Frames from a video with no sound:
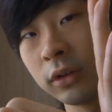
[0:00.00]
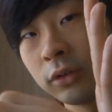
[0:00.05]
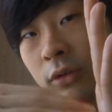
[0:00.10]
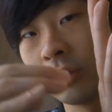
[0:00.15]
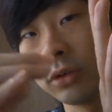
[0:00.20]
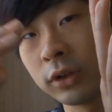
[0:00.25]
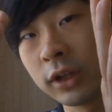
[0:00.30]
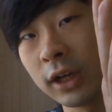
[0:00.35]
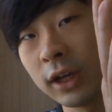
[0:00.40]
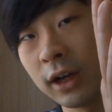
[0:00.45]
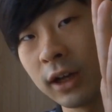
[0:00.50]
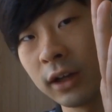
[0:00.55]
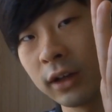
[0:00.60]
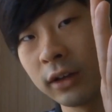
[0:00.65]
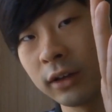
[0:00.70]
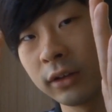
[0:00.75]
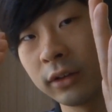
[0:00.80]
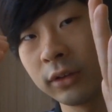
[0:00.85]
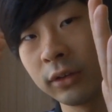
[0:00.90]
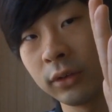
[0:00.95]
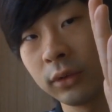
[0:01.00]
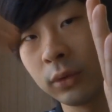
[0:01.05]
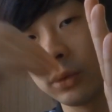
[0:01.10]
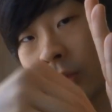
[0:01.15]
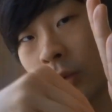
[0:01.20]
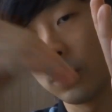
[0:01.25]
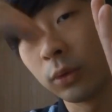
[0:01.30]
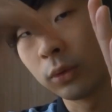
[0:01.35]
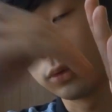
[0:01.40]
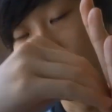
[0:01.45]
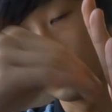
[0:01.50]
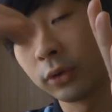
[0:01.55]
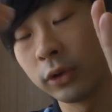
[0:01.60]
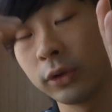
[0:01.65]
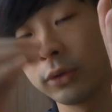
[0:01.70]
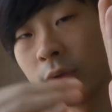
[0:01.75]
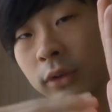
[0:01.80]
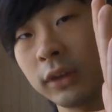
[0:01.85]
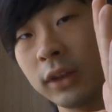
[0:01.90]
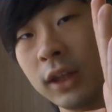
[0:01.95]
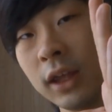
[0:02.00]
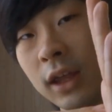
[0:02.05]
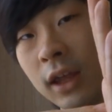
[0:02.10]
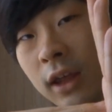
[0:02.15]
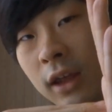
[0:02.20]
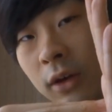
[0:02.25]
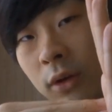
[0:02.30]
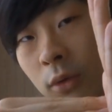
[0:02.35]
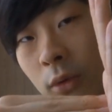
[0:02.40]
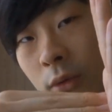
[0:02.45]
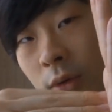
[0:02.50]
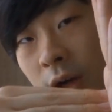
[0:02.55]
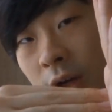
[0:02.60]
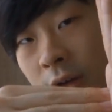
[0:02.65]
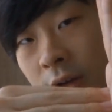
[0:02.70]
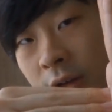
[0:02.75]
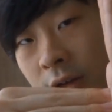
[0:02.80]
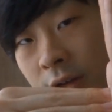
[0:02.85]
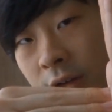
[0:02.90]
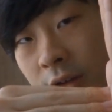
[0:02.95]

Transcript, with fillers: 空気が通ることによってここが